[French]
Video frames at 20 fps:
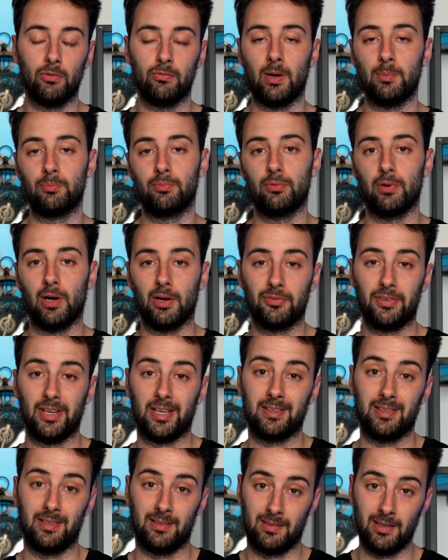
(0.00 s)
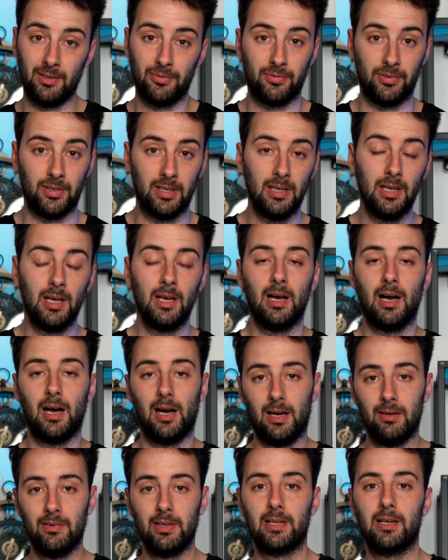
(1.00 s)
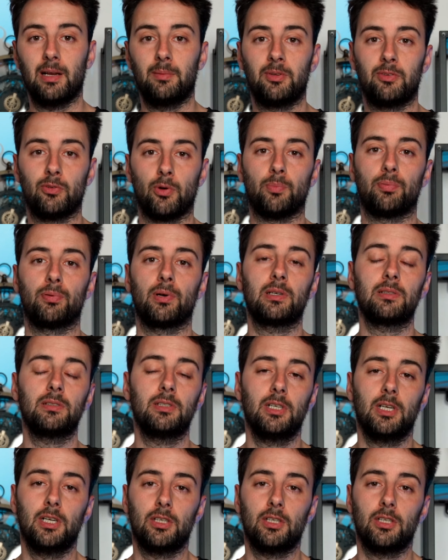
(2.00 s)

on va pouvoir faire des effets avec la mise au point.